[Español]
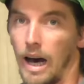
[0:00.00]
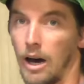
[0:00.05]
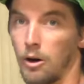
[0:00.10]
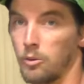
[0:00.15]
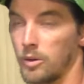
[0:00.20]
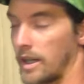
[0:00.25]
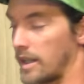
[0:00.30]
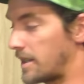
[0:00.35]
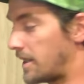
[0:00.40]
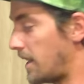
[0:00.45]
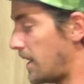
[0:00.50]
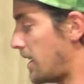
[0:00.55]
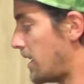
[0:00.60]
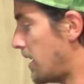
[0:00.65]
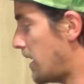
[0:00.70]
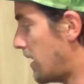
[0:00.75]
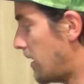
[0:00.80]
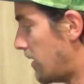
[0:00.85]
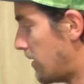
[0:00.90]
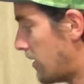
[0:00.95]
Aún
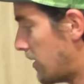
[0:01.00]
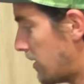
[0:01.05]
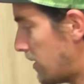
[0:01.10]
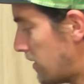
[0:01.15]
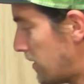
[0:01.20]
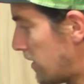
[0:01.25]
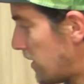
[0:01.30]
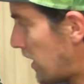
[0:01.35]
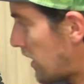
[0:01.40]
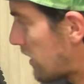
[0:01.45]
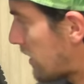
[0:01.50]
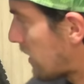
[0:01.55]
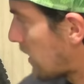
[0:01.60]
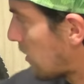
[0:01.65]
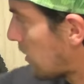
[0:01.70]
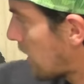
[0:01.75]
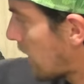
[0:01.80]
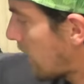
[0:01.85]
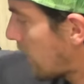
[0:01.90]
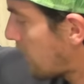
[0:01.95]
así, hasta
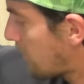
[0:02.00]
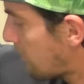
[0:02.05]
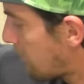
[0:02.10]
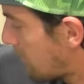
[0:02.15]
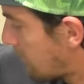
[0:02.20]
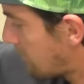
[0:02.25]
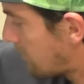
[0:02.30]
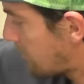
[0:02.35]
ahora